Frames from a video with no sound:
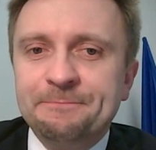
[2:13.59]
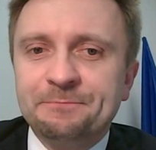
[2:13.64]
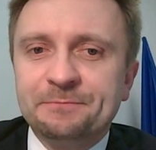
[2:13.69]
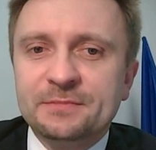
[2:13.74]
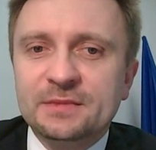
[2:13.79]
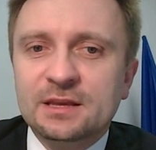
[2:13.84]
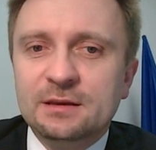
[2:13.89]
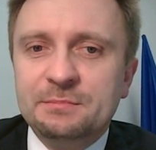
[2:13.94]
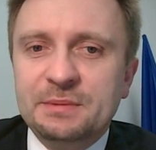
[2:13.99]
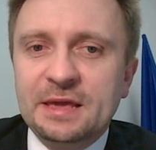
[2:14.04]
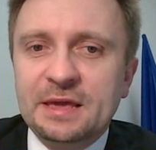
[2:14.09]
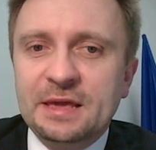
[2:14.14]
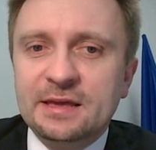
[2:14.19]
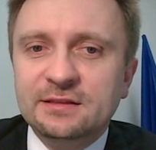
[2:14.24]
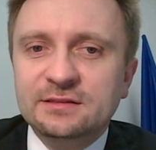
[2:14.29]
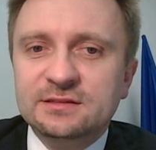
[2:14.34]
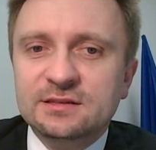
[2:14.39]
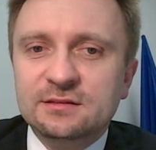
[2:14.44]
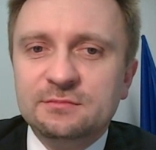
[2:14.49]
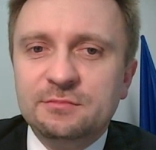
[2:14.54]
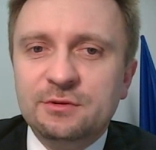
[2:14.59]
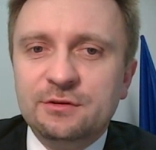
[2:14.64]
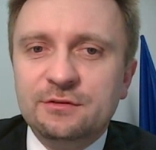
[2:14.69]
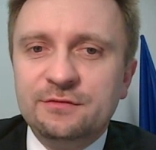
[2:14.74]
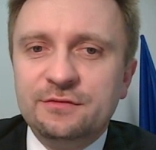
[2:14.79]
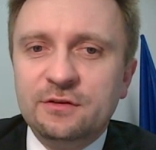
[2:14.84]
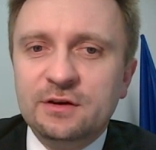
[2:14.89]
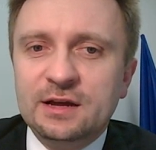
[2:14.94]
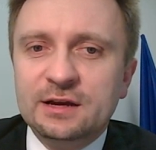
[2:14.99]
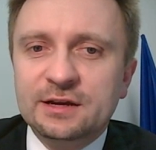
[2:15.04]
mm, pieniędzy, bo
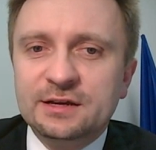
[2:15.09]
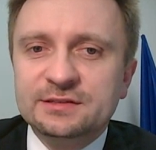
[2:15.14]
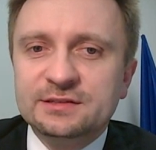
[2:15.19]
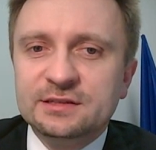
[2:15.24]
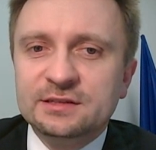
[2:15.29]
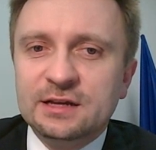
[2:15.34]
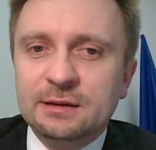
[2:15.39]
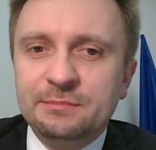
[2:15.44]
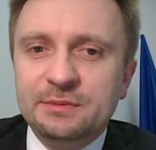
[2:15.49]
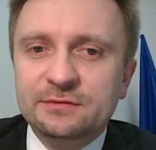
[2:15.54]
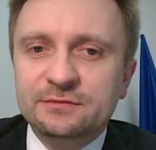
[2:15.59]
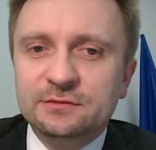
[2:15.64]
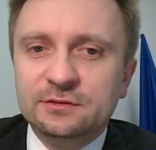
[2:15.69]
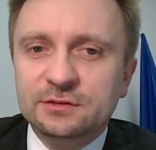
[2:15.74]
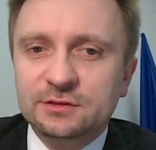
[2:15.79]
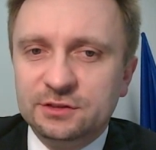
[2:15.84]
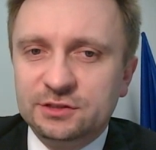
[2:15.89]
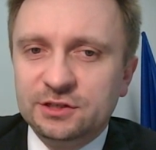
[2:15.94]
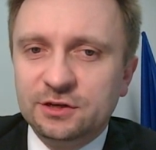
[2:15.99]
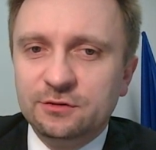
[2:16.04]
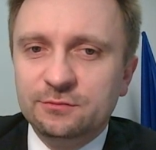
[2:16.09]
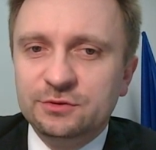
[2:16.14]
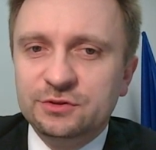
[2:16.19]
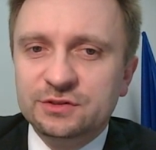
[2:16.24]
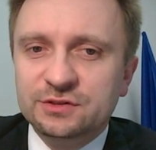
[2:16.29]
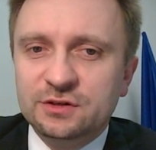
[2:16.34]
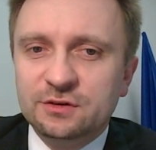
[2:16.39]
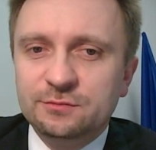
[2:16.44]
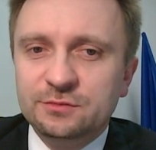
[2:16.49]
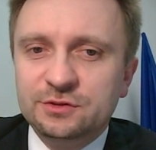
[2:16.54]
wola jest na pewno i chciałoby
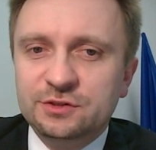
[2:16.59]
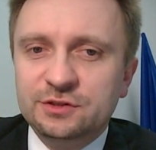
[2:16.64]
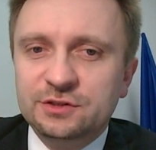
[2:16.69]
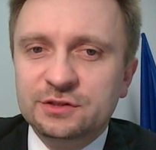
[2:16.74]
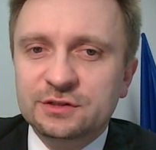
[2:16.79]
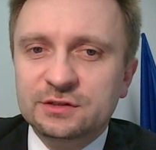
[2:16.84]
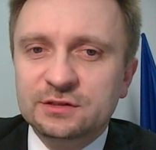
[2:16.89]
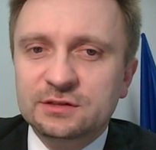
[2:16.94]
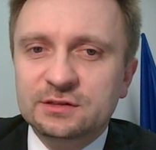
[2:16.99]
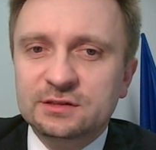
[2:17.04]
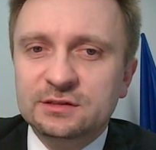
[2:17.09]
się zrobić e,